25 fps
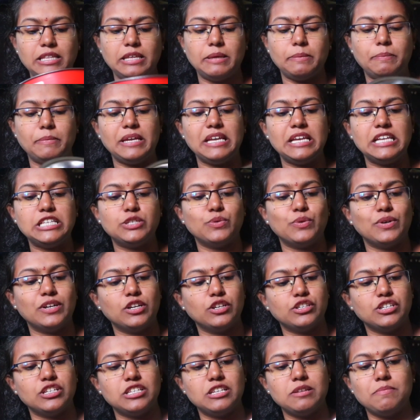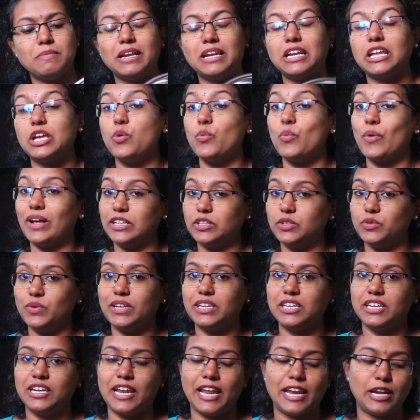ఇది ఈచ్ వన్ వచ్చేసి మనకి వన్
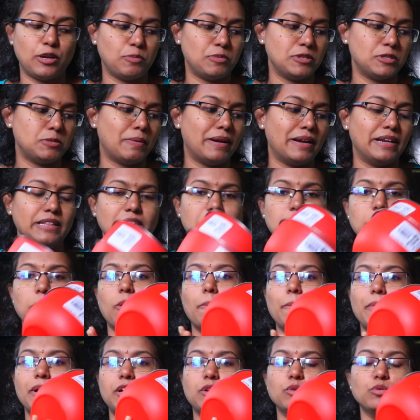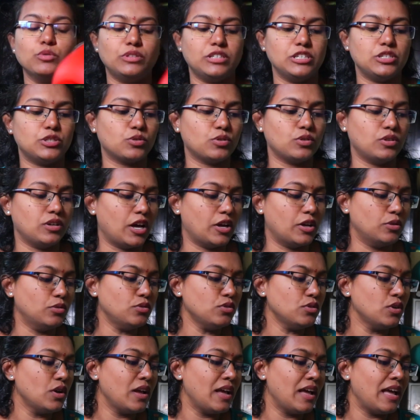ట్వంటీ నైన్ రూపీస్ పడింది మమ్మీ టూ తీసుకున్నారు